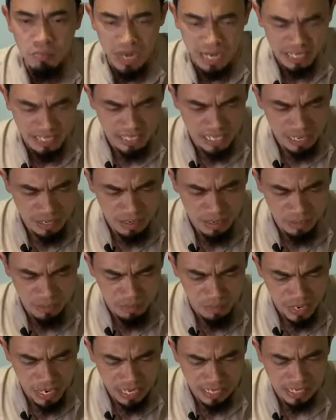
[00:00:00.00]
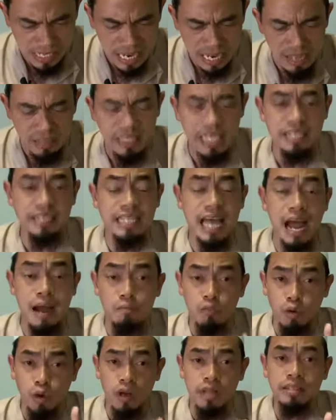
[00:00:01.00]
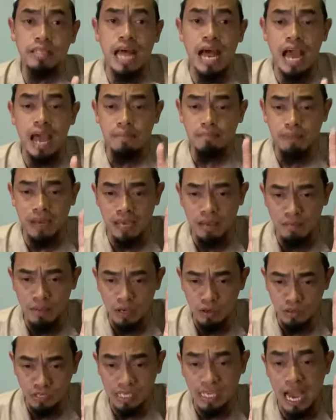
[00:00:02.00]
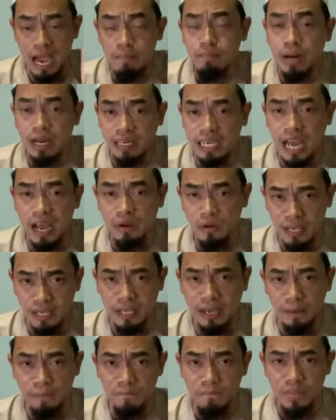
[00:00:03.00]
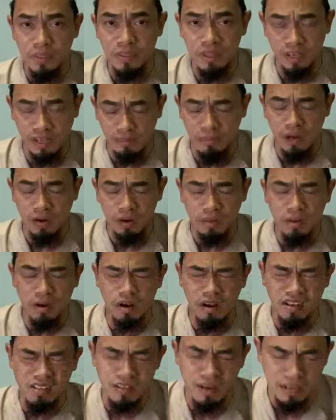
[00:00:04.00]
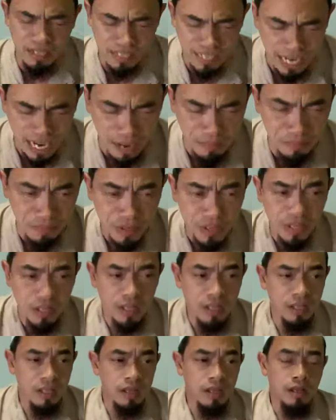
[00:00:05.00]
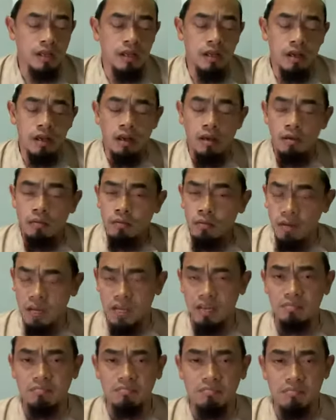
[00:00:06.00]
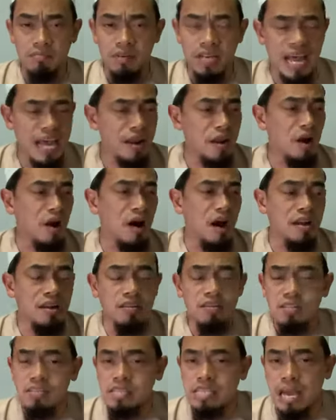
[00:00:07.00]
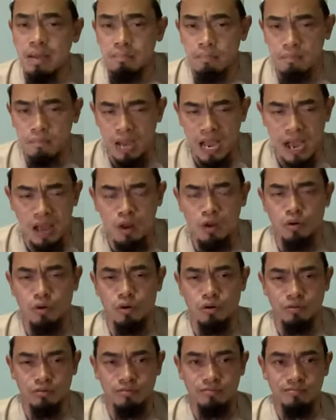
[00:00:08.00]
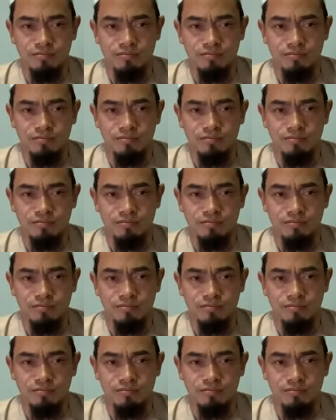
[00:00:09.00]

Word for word: มันจะมีสิ่งที่ตามคนตายไปมีอยู่3ประการด้วยกันนะครับอัลกุรอานอัลลอฮฺศ็อลลัลลอฮุอะลัยฮิวะซัลลัมหนึ่งแน่นอนทรัพย์มาลูฮุ